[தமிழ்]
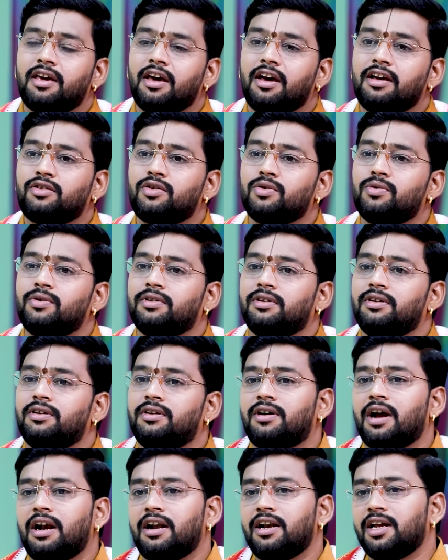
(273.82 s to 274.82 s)
கேத்து வந்து
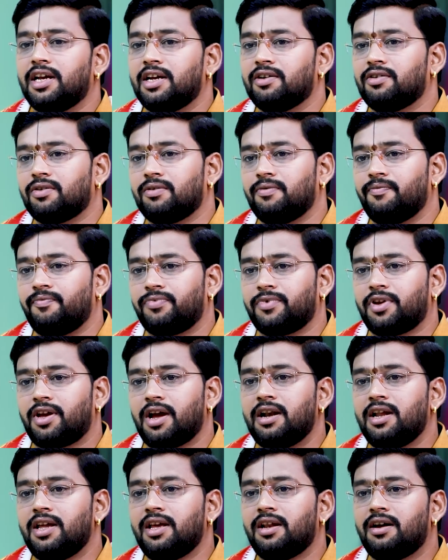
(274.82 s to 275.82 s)
கண்ணிக்கு வரும்
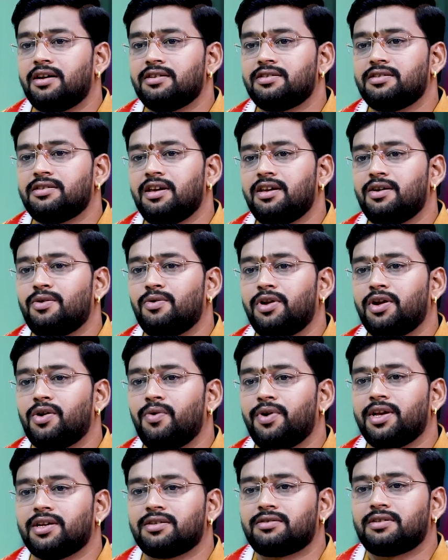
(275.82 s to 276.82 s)
கண்ணி ராசியை
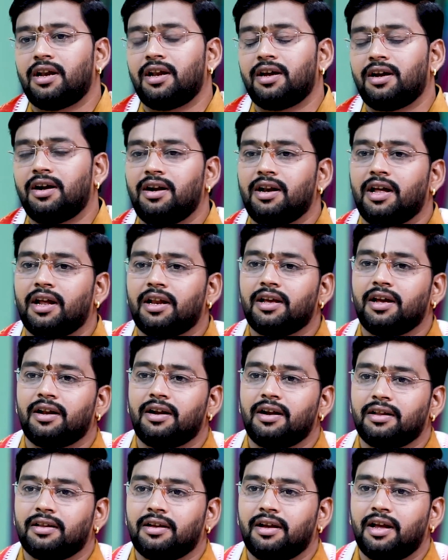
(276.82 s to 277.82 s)
குறிக்கக்கூடிய ஸ்தலங்கள் நிறையா
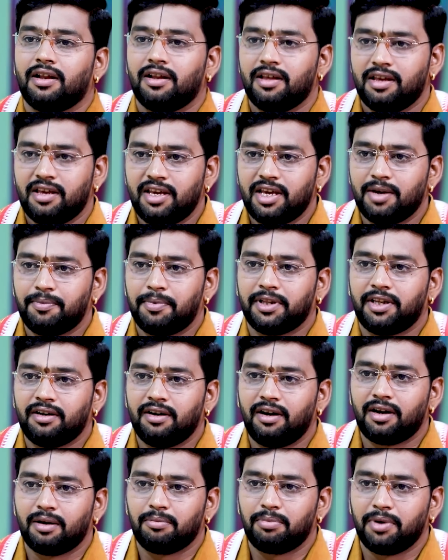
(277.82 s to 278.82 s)
இருக்கிறது அதில் இங்கே
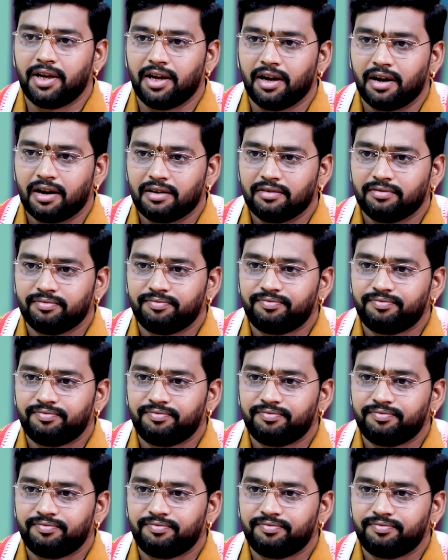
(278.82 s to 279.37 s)
பார்த்தீங்கன்னா ட்ரிப்ளிகேன்னு